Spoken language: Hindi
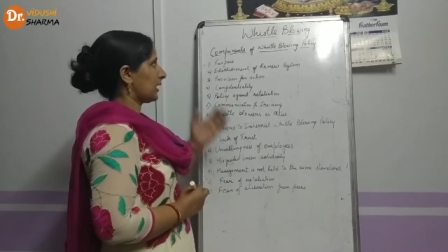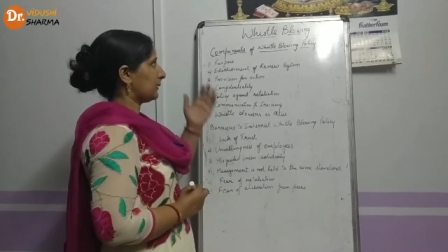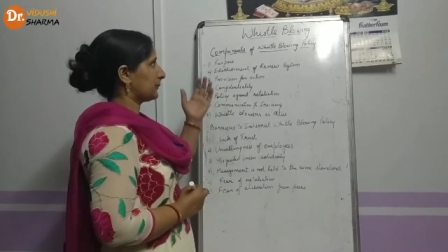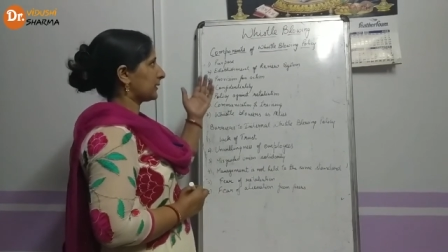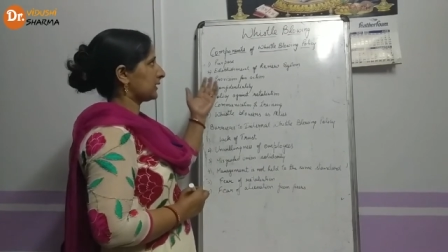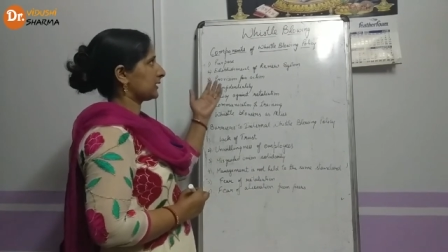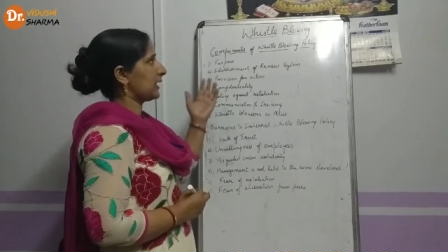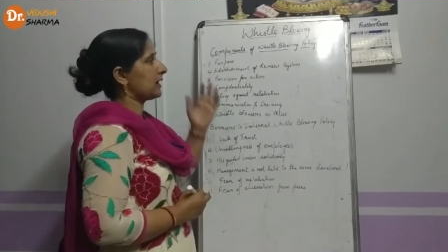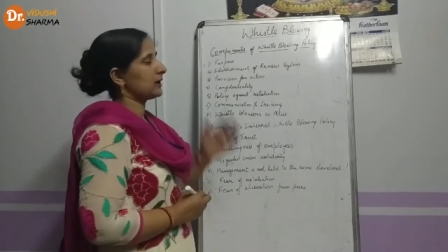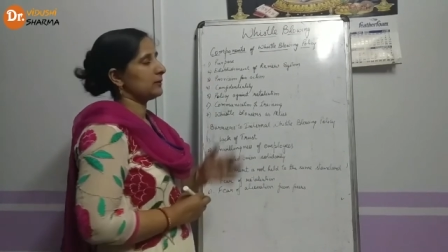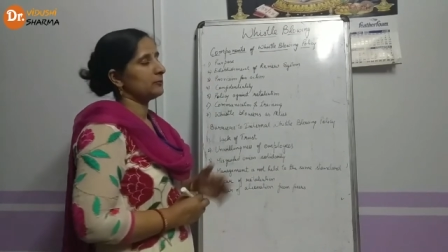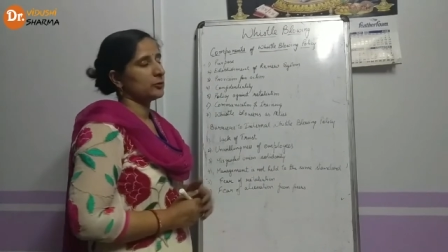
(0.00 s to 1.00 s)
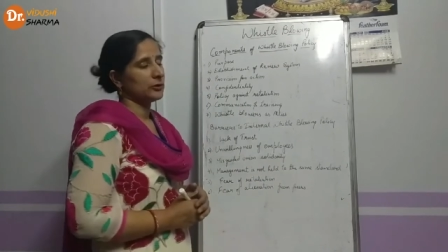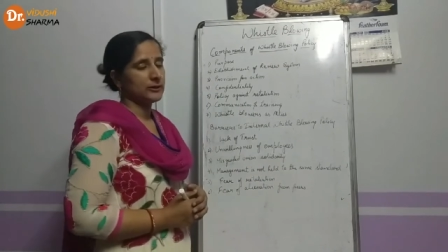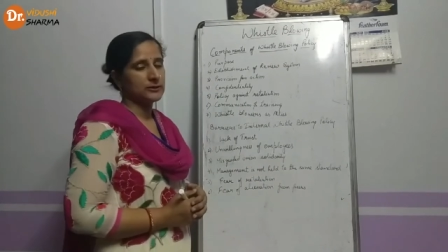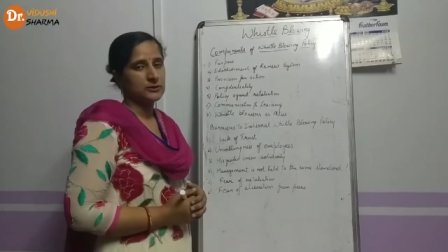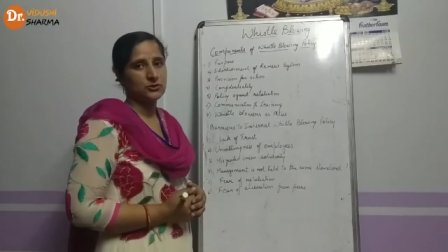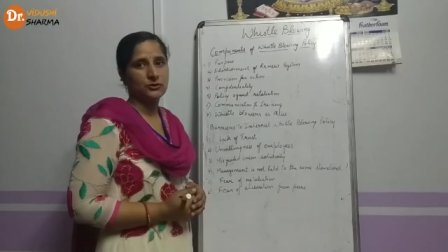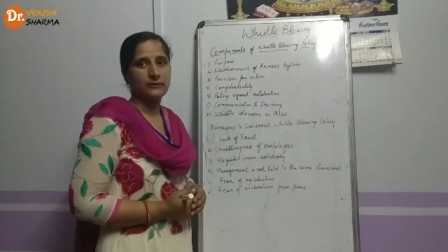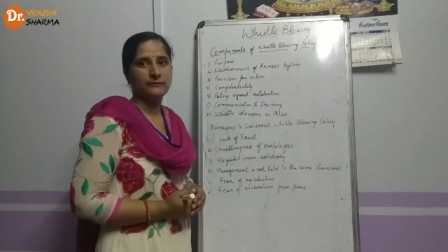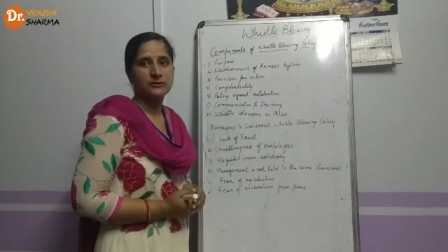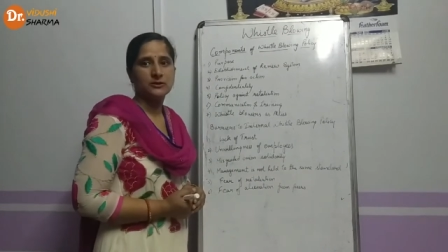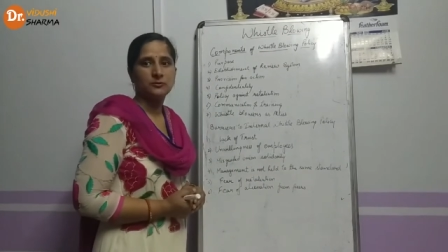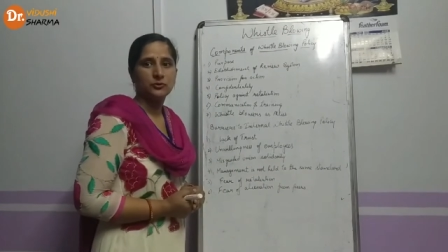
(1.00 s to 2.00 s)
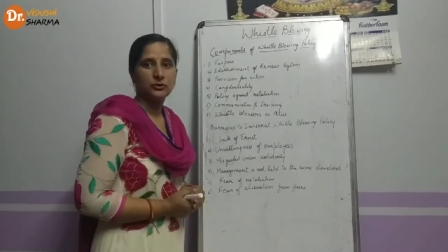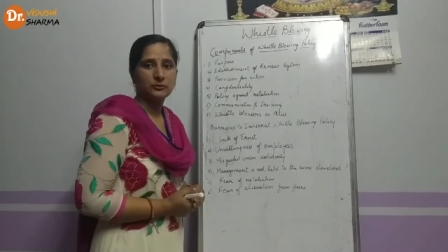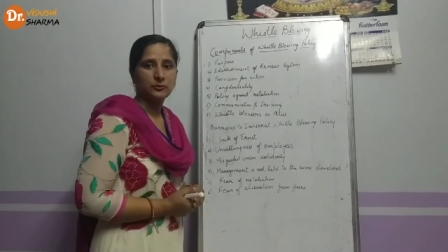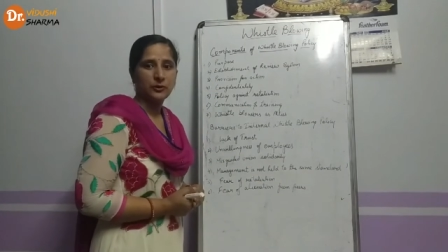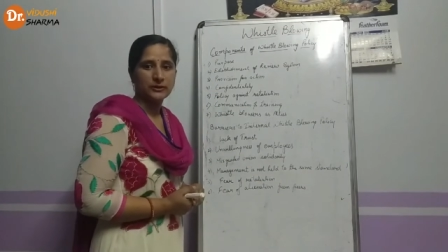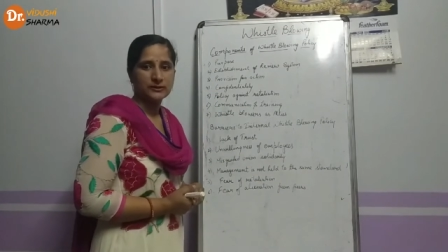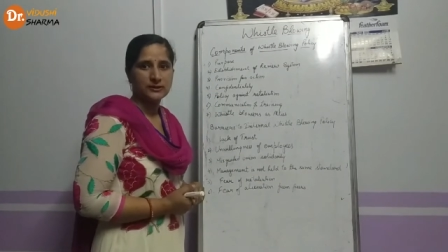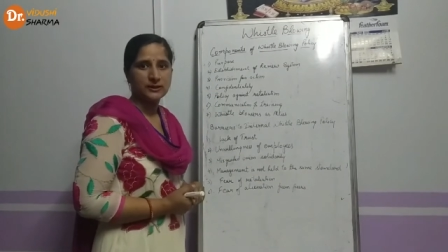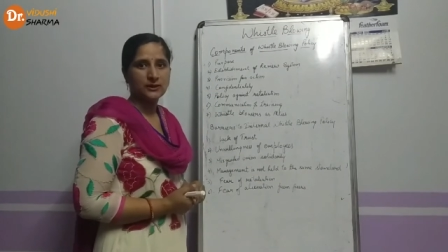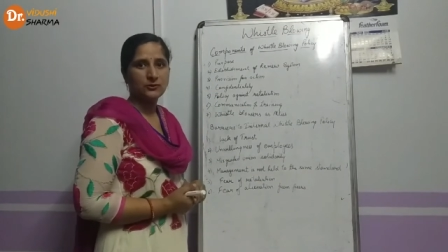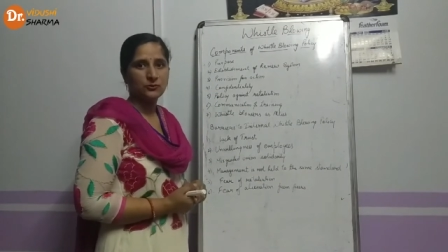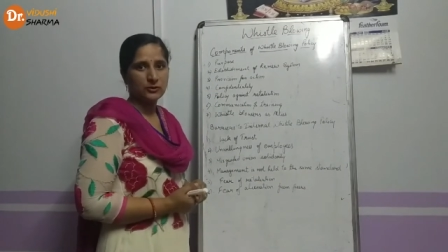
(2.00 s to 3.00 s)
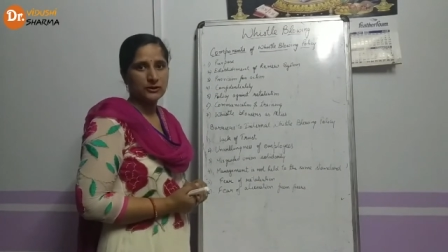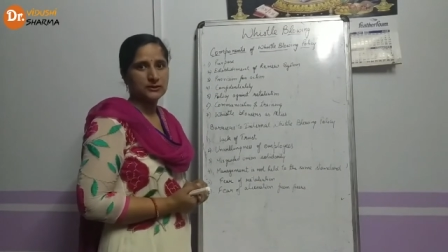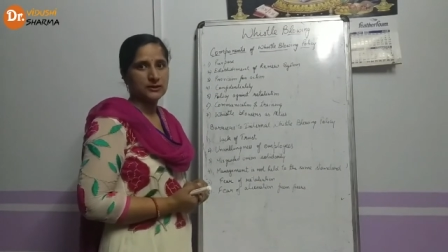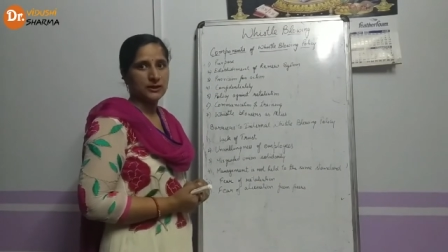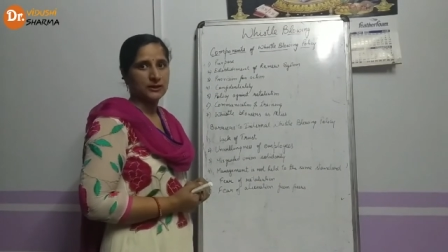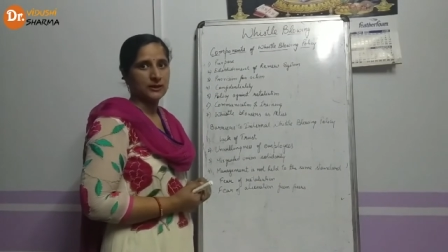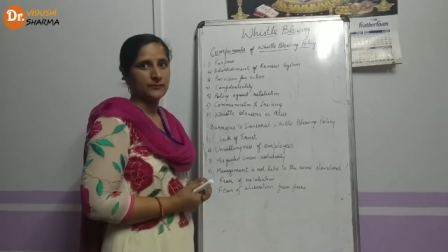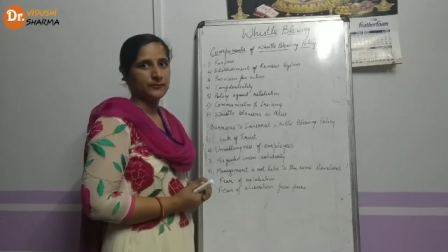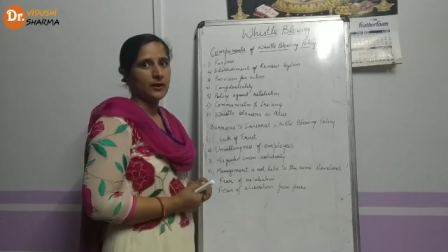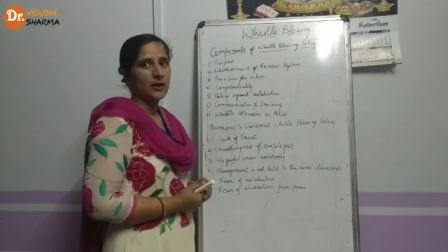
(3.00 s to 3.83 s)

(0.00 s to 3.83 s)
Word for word: आपके क्या कंपोनेंट्स जो है विसल ब्लोइंग पॉलिसी के होने चाहिए